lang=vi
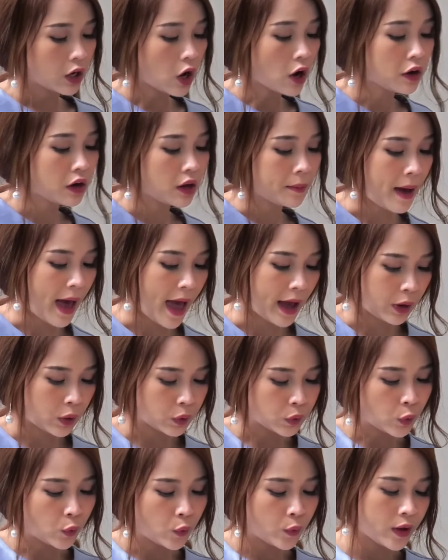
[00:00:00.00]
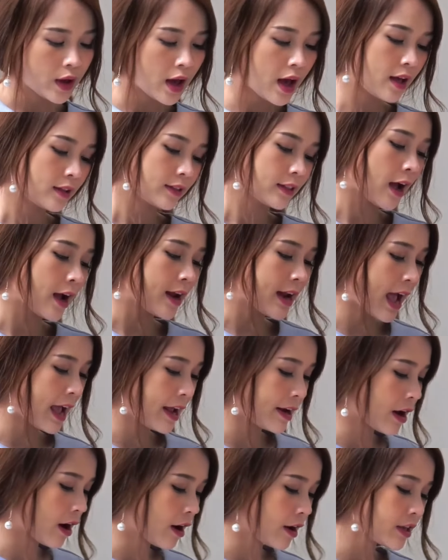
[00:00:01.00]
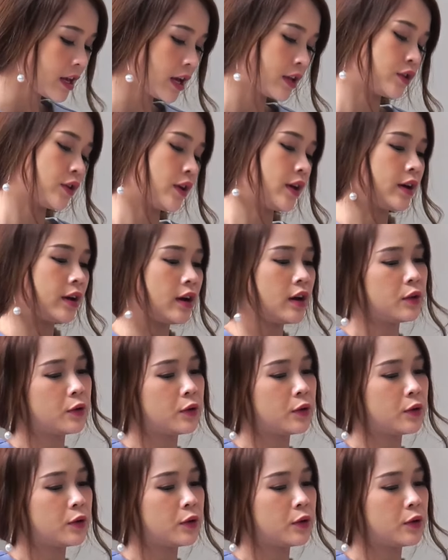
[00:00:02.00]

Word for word: Có người bạn của tôi á tới đây nói về chuyện